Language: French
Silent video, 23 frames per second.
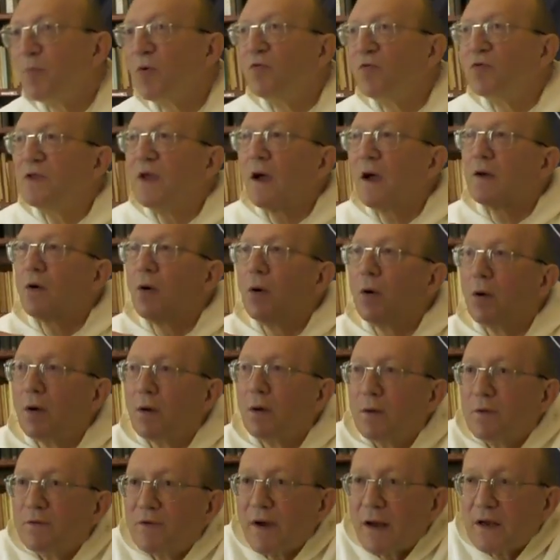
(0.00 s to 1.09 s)
pour vous dire que
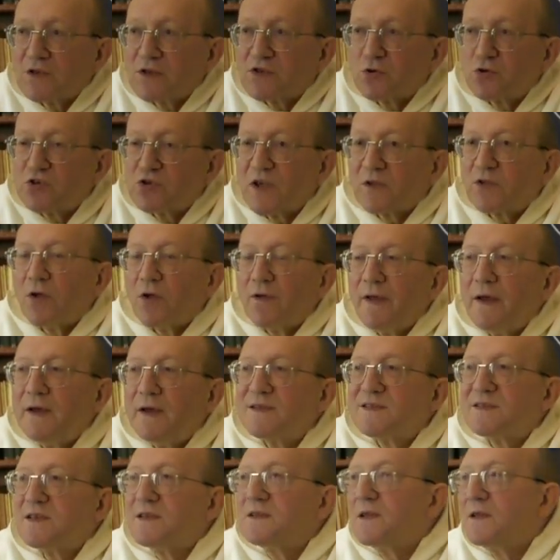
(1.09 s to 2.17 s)
euh, voilà, ce que
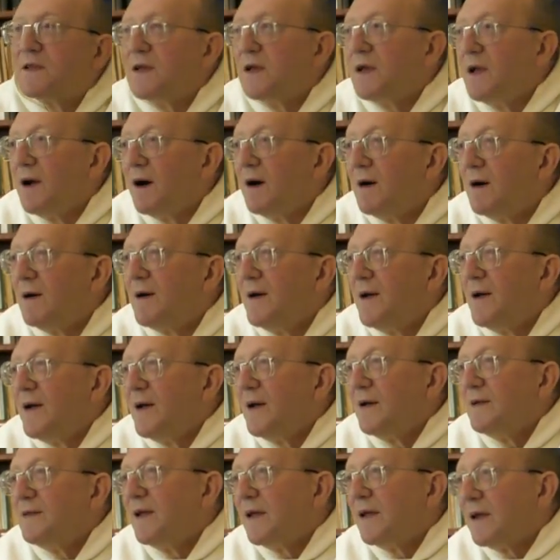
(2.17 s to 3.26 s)
j'attendais, c'était des gars,
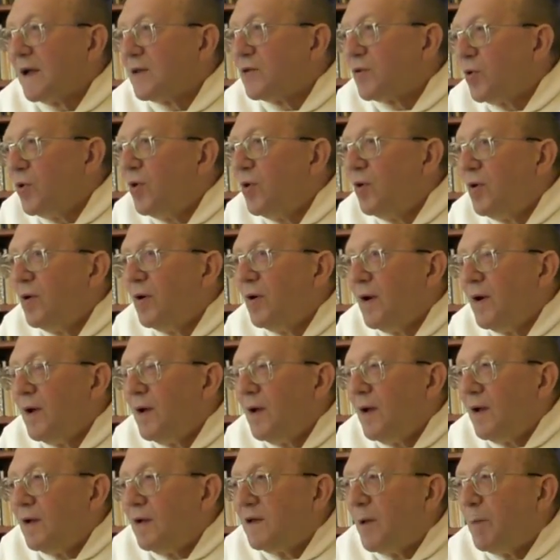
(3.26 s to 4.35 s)
des cathos,
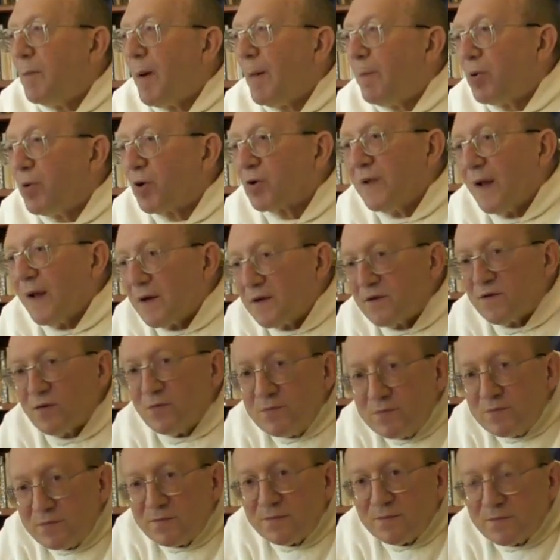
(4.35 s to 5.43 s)
qui n'aient pas peur de la
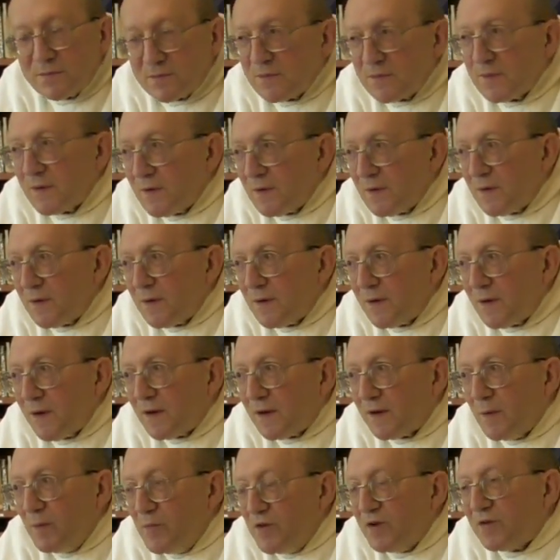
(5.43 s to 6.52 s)
raison et
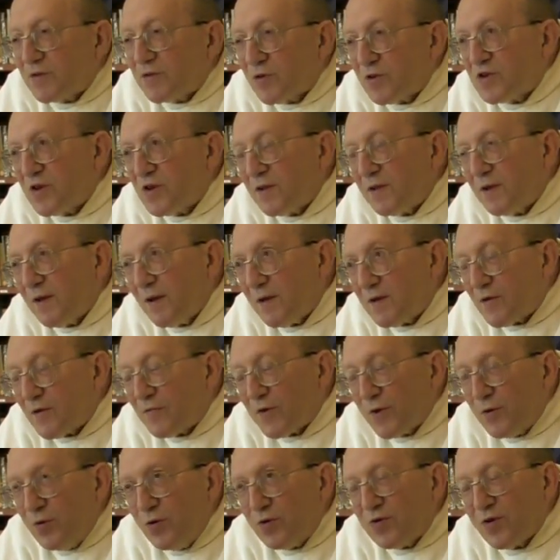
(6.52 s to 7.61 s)
qui me disent que j'étais, j'ai
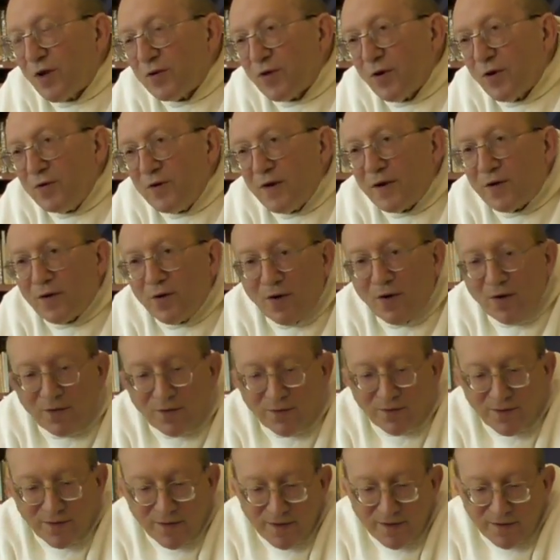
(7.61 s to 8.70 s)
fait deux ans dans une
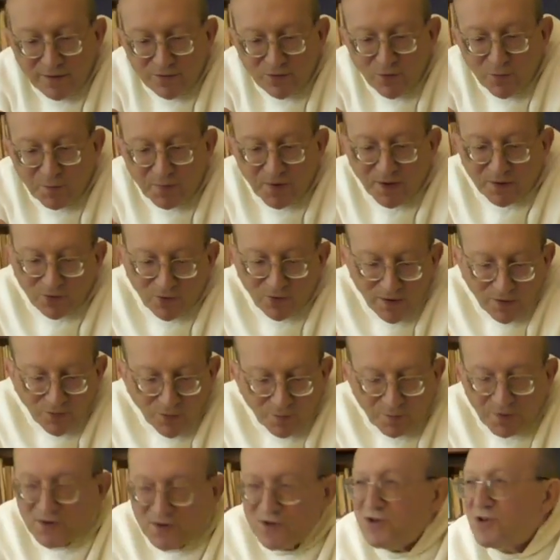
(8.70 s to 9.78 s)
école de père de la
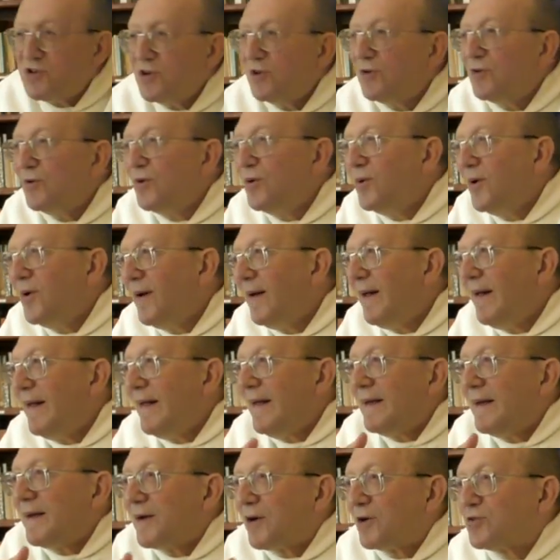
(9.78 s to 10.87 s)
Compagnie de Jésus.
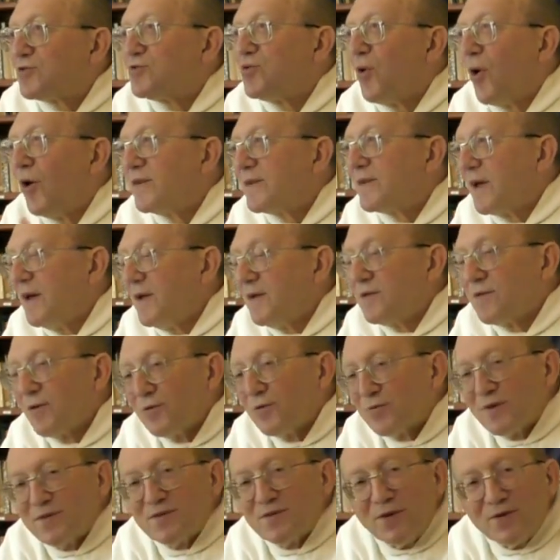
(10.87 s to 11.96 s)
Quand je suis rentré en
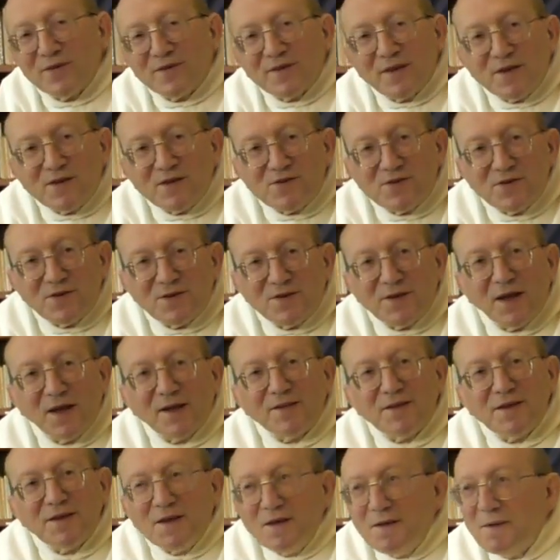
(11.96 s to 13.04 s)
67, j'étais
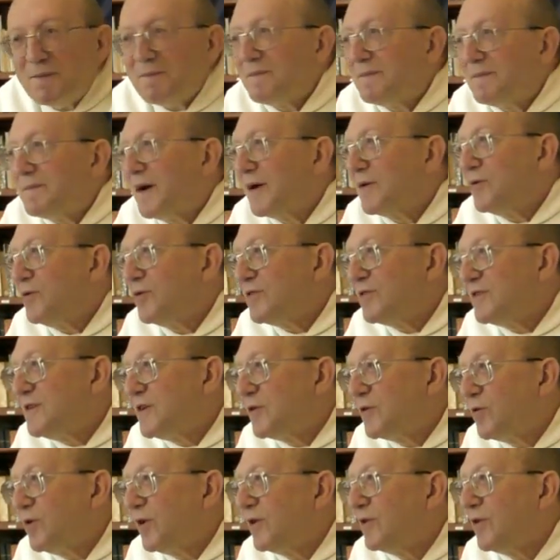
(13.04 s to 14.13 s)
athée,
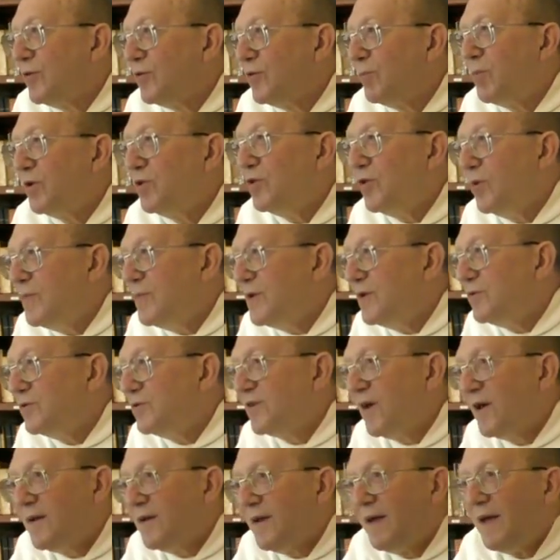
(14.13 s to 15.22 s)
agnostique, on était une bonne
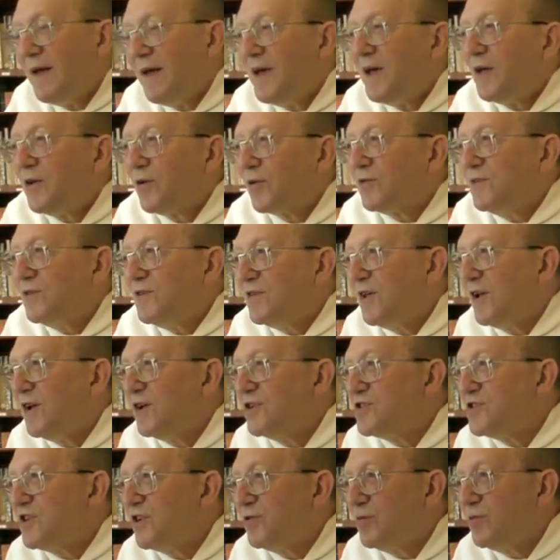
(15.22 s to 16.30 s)
demi-douzaine. On se disait,
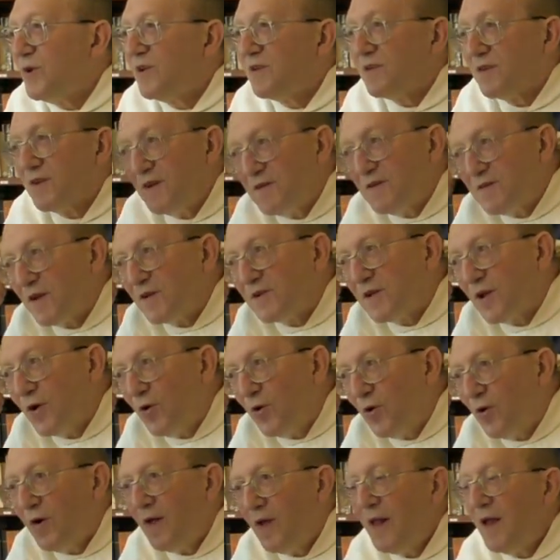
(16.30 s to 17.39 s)
les jésuites, c'est des
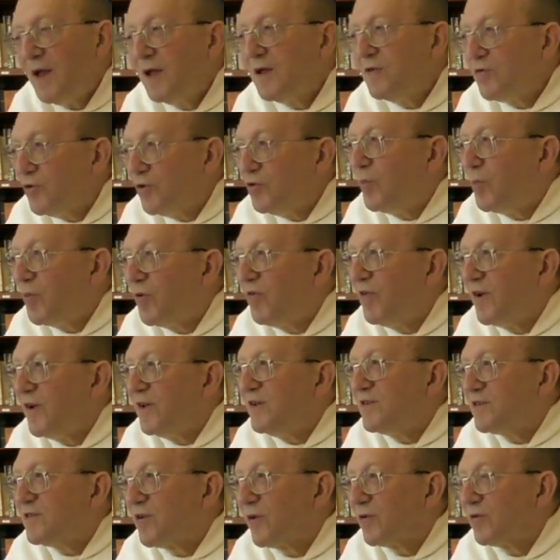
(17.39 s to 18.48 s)
intellos, ils vont nous prouver
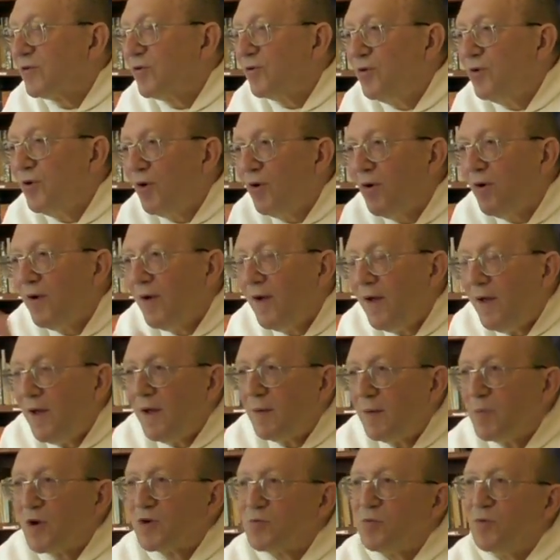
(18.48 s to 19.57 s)
l'existence de Dieu.
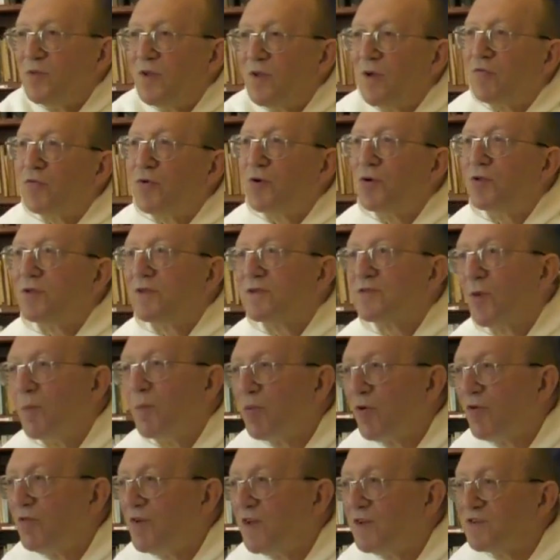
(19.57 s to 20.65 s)
Moi, je me disais, flûte, si on
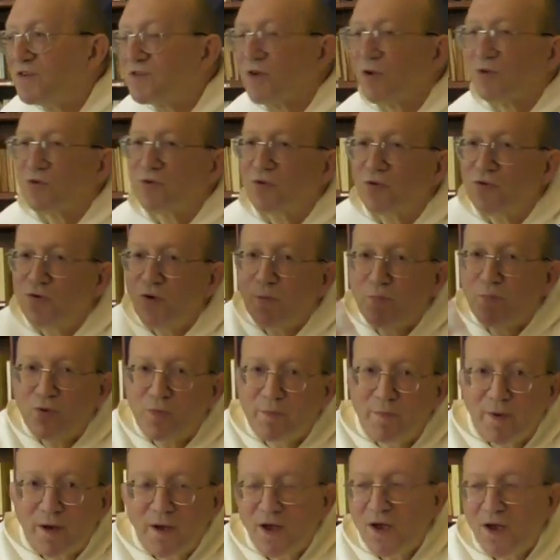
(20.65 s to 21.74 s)
prouve l'existence de Dieu,
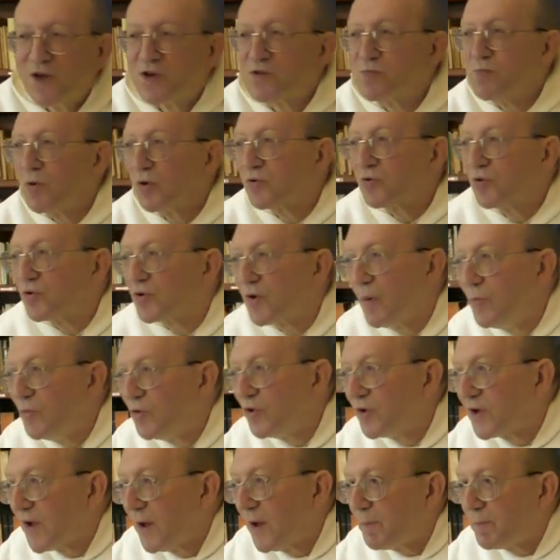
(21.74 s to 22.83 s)
boum, je me retourne comme
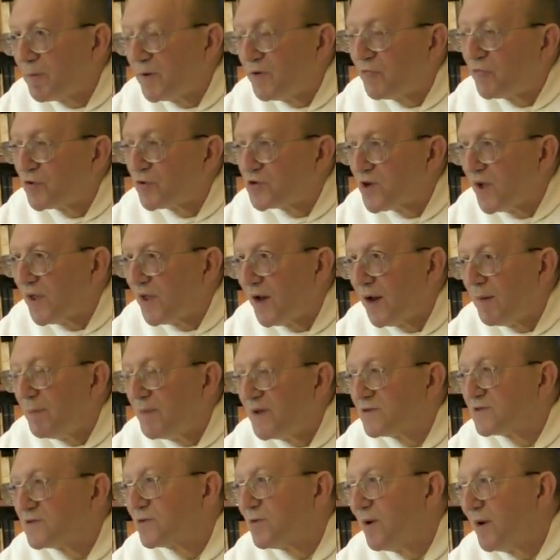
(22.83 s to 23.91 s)
une crêpe et il faut que j'aille à la
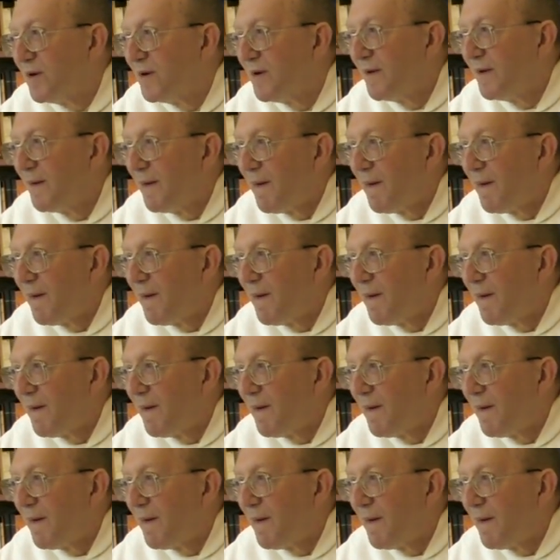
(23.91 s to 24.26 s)
messe, quoi.